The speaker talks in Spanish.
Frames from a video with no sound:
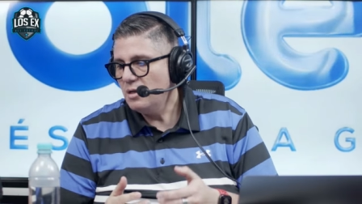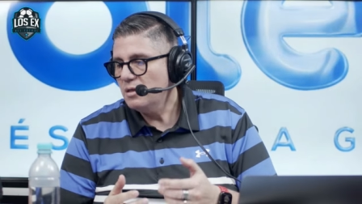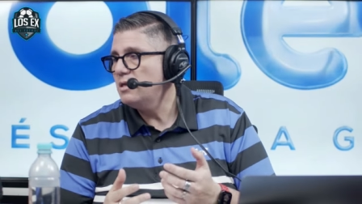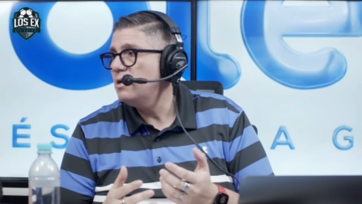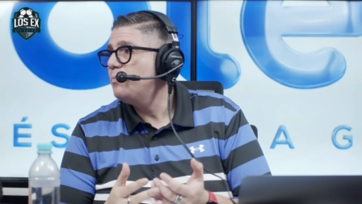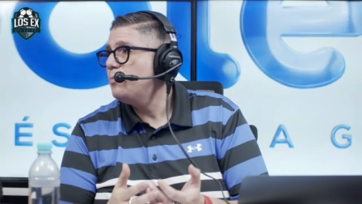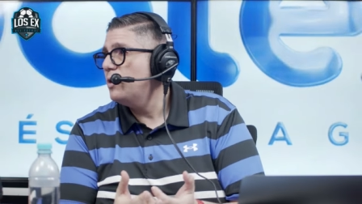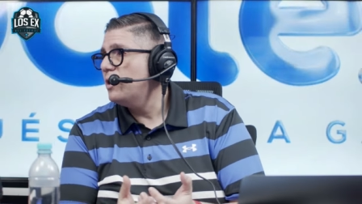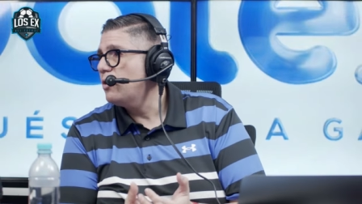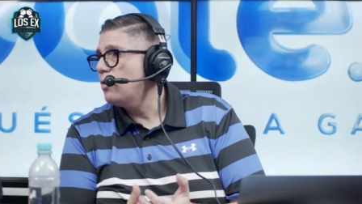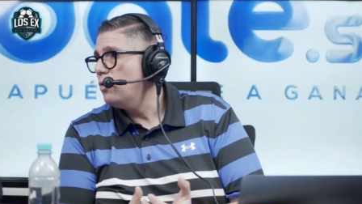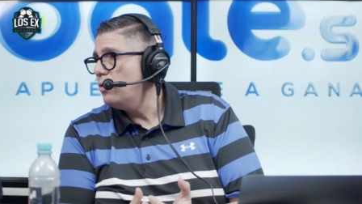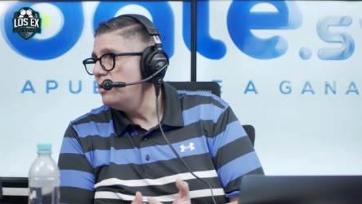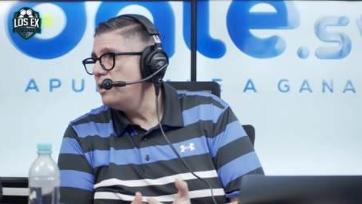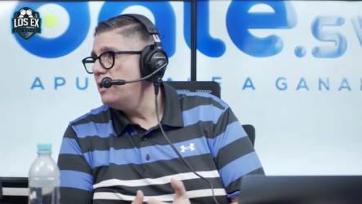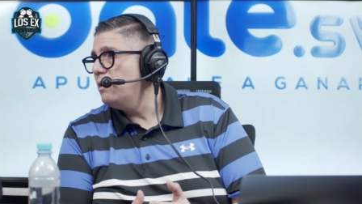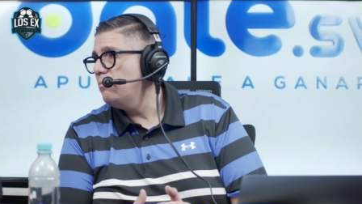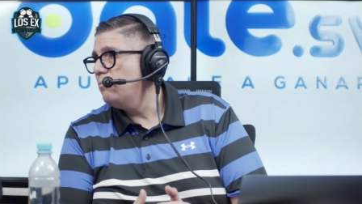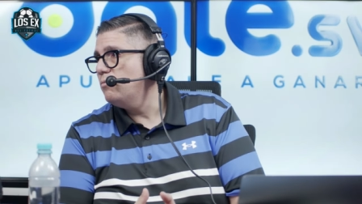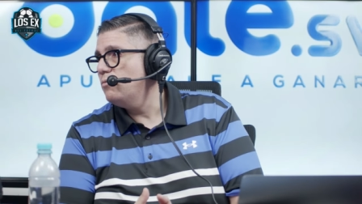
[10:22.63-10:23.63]
Después
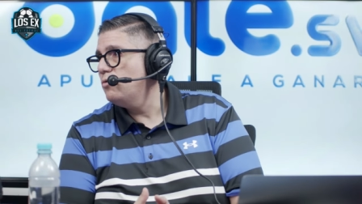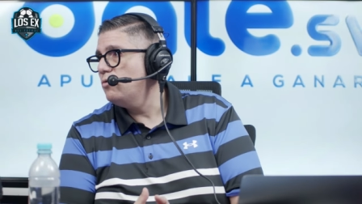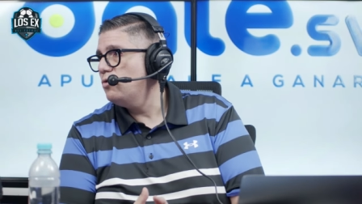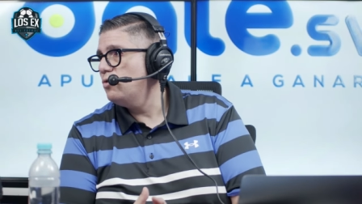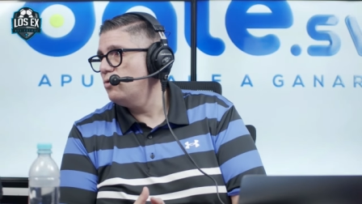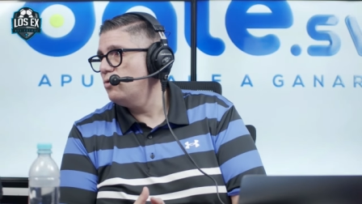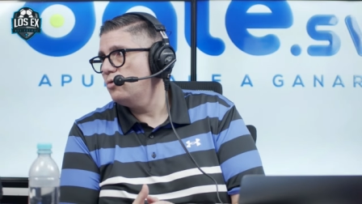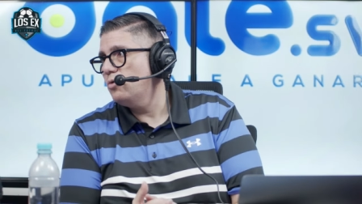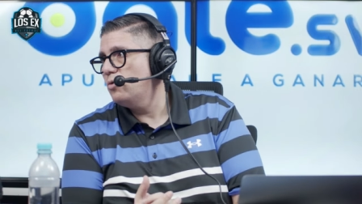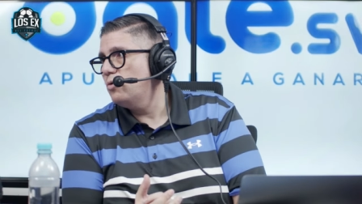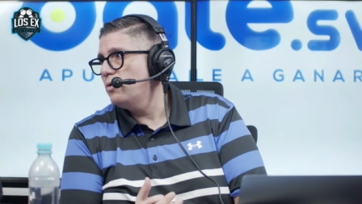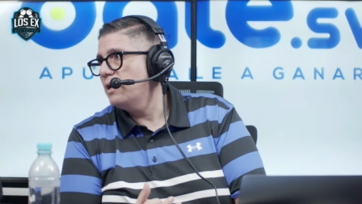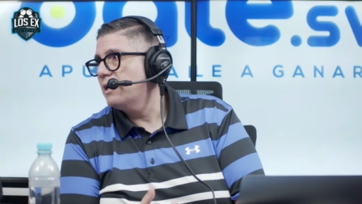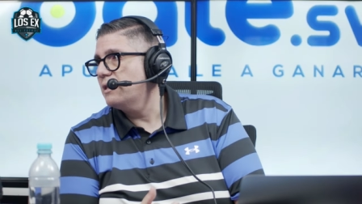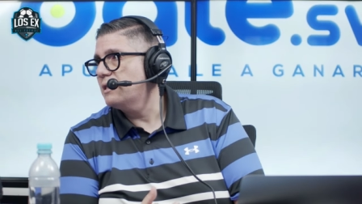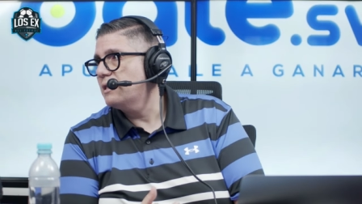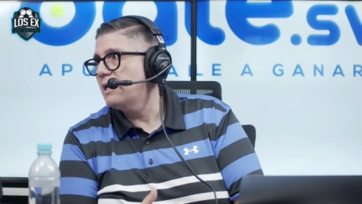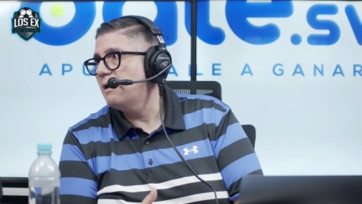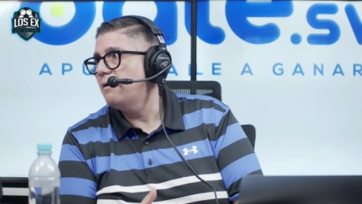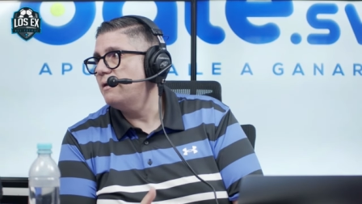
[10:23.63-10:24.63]
Rodri, yo no lo
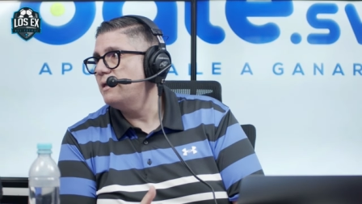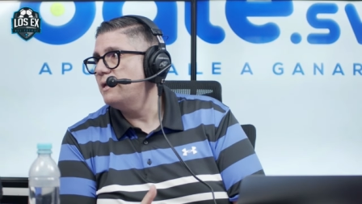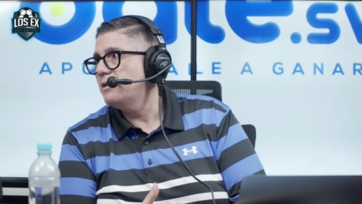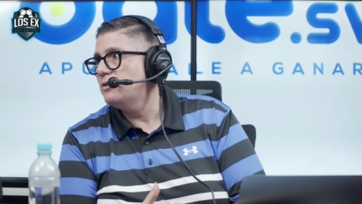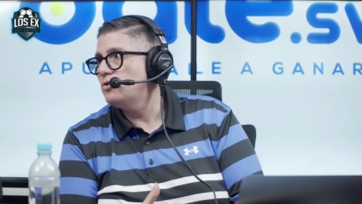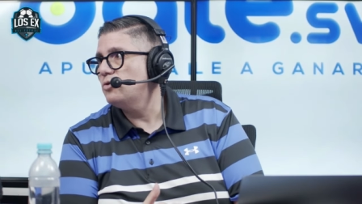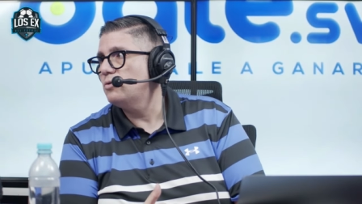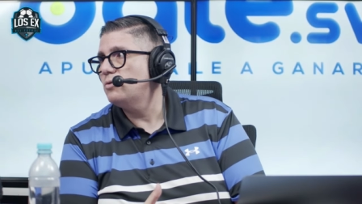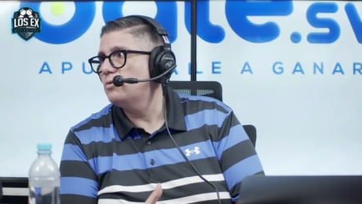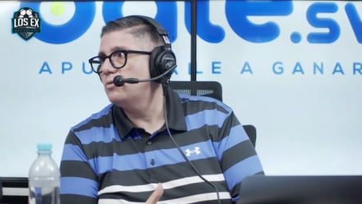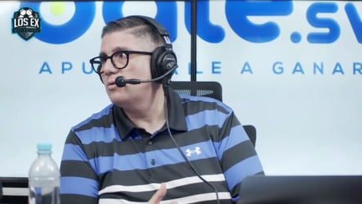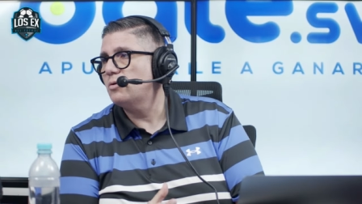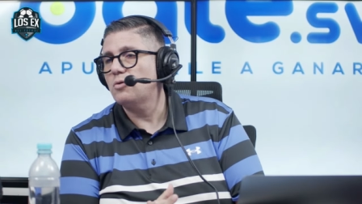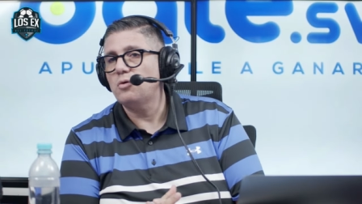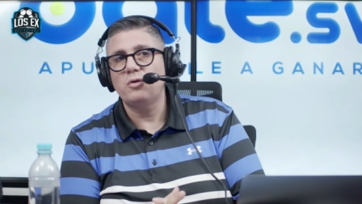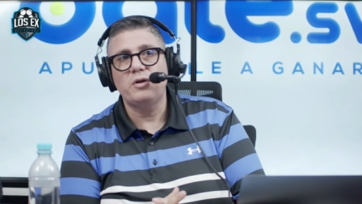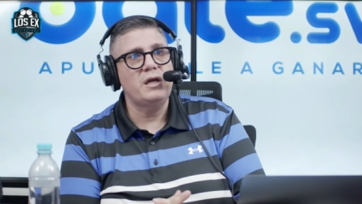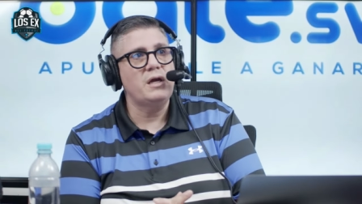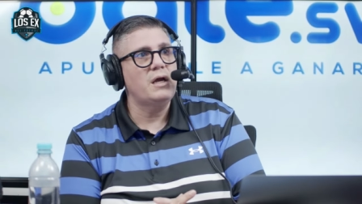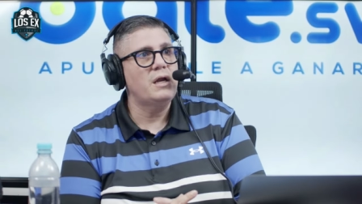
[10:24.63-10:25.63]
descartaba, de hecho
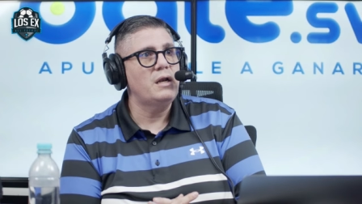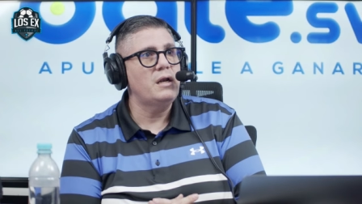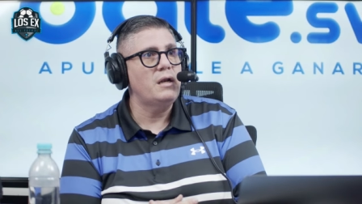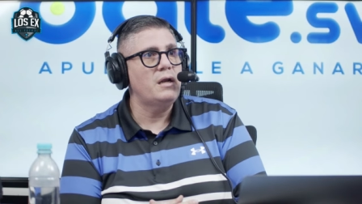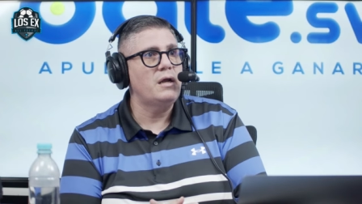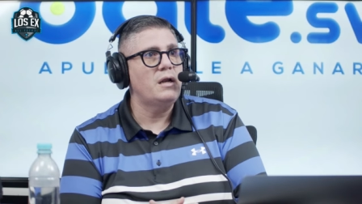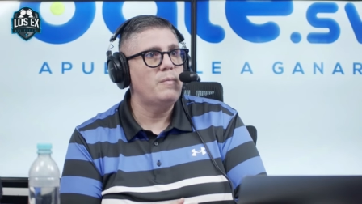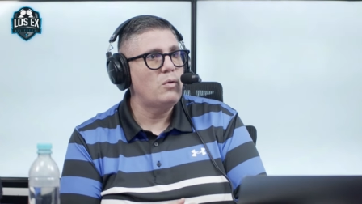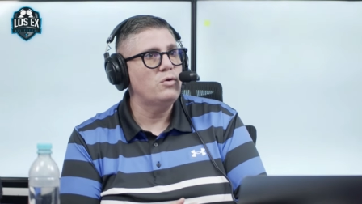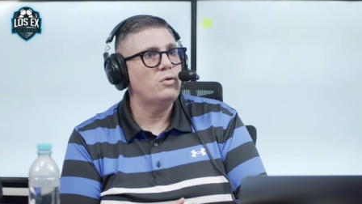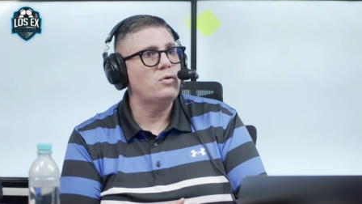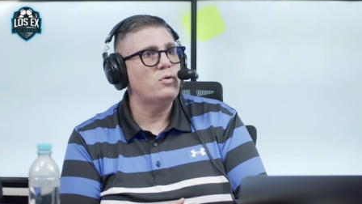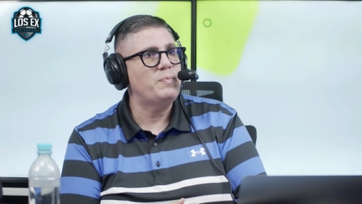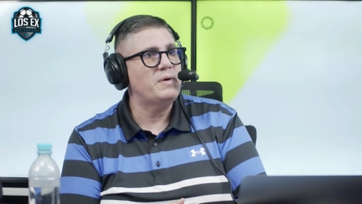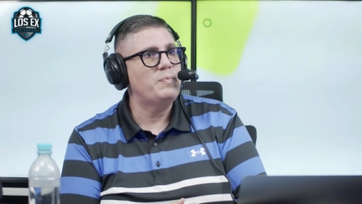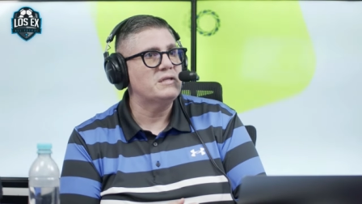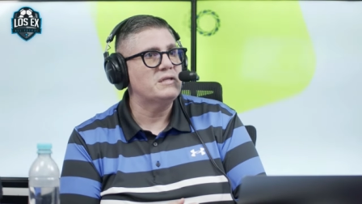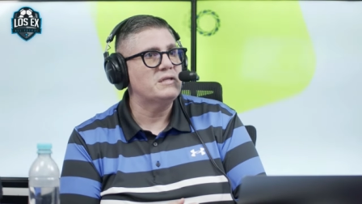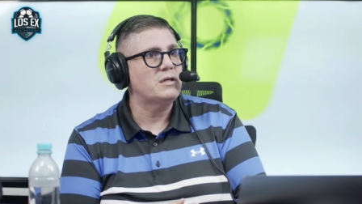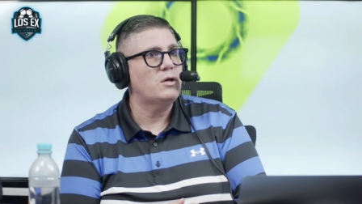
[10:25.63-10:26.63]
Rodri el, balón de oro
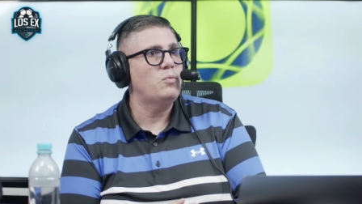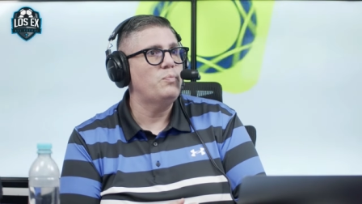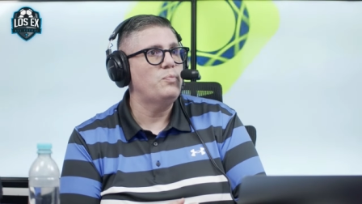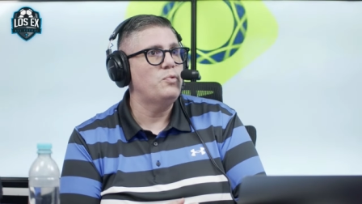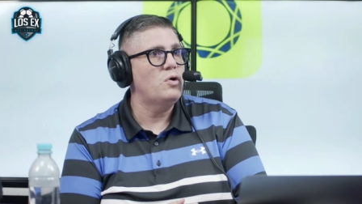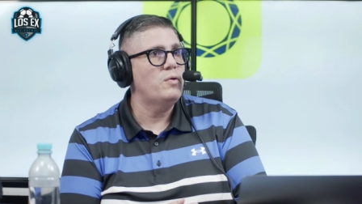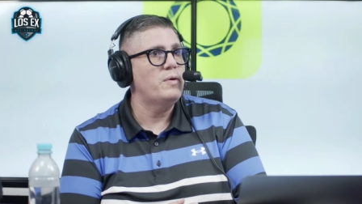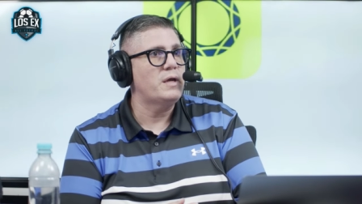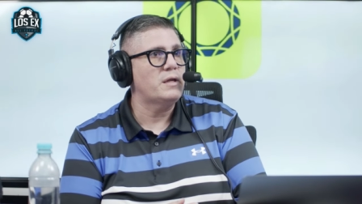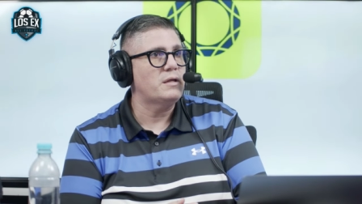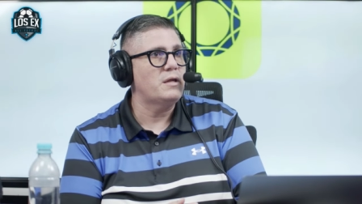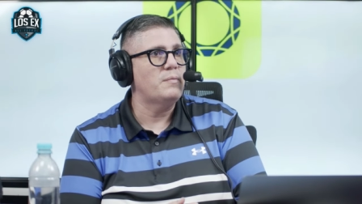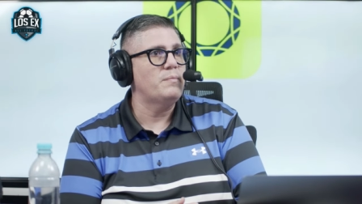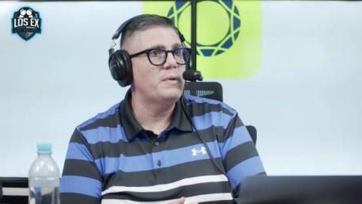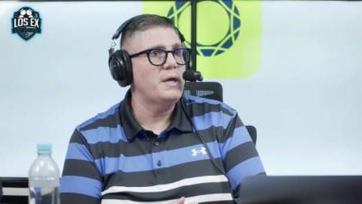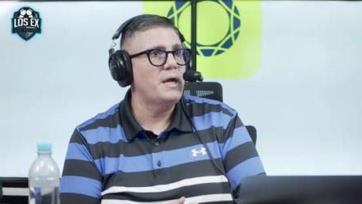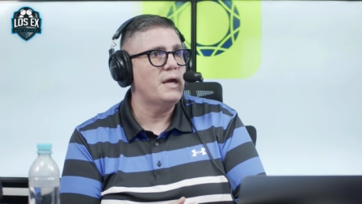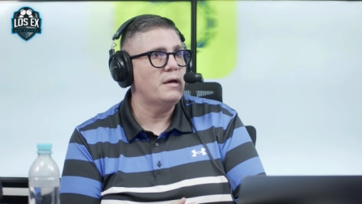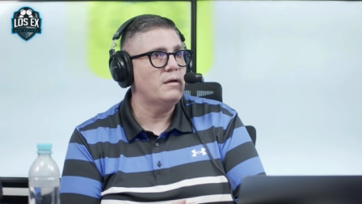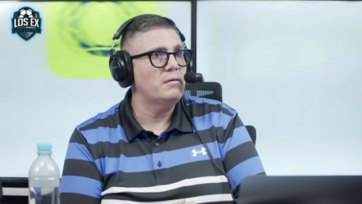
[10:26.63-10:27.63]
pasado pudo haber
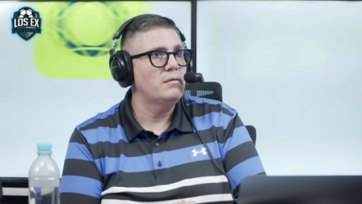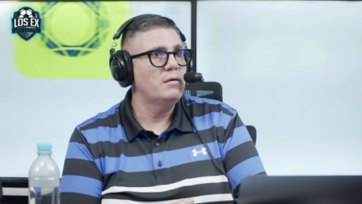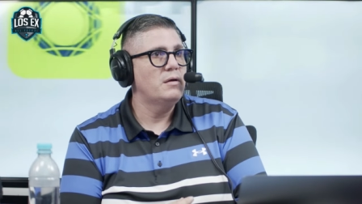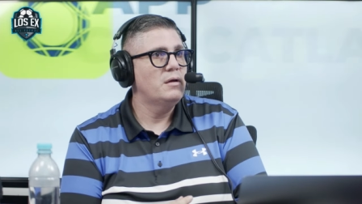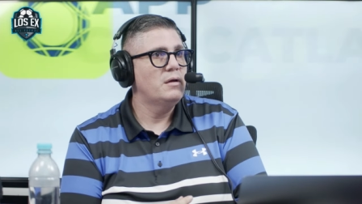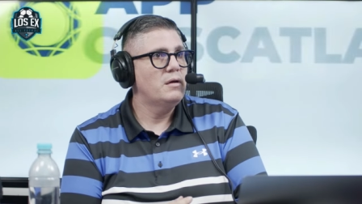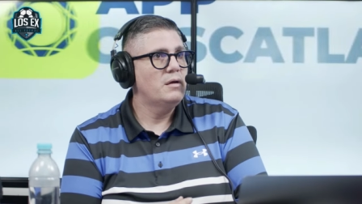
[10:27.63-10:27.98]
también